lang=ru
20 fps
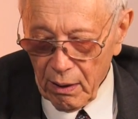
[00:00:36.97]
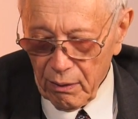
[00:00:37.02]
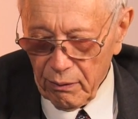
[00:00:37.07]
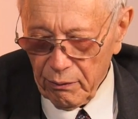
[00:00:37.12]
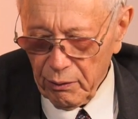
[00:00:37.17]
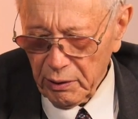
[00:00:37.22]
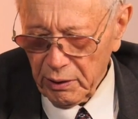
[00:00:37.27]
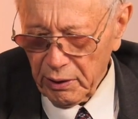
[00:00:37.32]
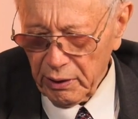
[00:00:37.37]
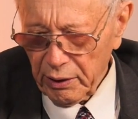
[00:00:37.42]

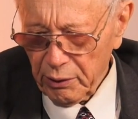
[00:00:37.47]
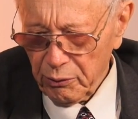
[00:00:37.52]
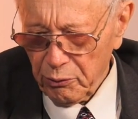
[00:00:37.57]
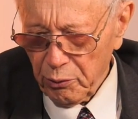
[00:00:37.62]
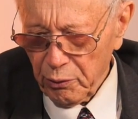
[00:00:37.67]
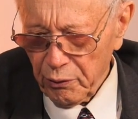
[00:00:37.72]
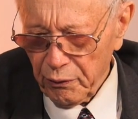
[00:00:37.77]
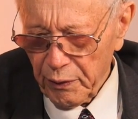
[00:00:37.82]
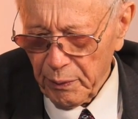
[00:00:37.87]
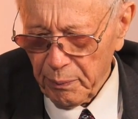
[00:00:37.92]
Вот
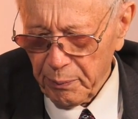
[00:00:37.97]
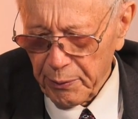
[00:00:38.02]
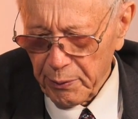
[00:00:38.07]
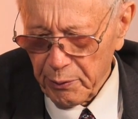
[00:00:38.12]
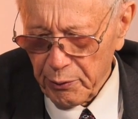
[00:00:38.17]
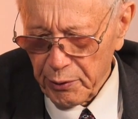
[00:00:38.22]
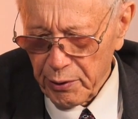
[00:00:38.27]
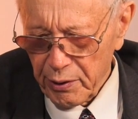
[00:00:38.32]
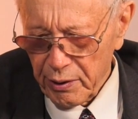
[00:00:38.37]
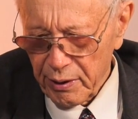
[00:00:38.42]
такой
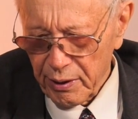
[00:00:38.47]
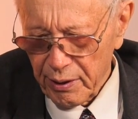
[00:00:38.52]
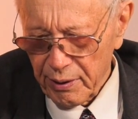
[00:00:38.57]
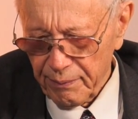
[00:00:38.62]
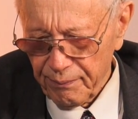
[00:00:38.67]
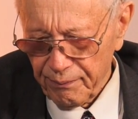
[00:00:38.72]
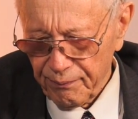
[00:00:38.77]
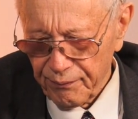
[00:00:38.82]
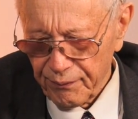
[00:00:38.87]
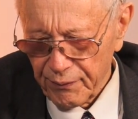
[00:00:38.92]
вопрос.
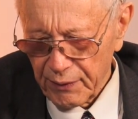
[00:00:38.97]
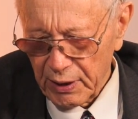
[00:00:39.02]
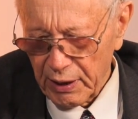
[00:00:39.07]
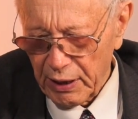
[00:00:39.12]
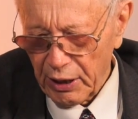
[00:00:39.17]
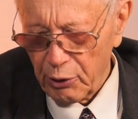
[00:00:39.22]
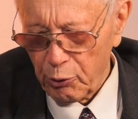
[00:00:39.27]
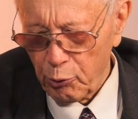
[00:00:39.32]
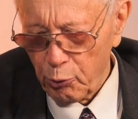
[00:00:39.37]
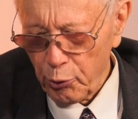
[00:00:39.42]

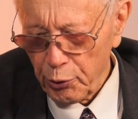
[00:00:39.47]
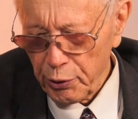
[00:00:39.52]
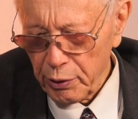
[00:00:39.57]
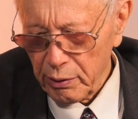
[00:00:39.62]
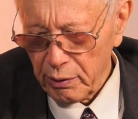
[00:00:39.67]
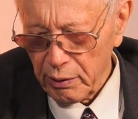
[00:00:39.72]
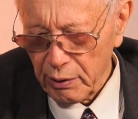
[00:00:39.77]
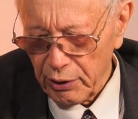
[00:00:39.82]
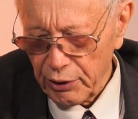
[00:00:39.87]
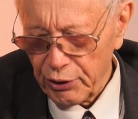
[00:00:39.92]

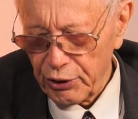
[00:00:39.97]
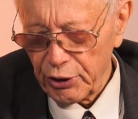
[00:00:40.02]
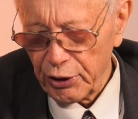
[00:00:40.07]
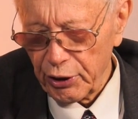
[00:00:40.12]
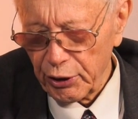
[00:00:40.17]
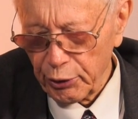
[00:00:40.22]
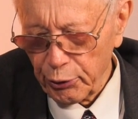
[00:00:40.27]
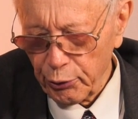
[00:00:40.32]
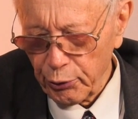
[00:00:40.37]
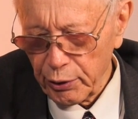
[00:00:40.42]
Какой
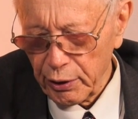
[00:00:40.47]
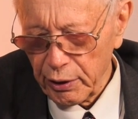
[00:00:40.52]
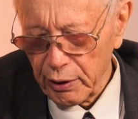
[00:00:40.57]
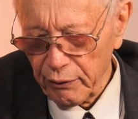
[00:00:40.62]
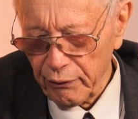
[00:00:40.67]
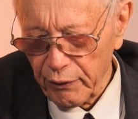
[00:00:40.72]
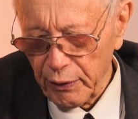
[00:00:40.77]
идеологии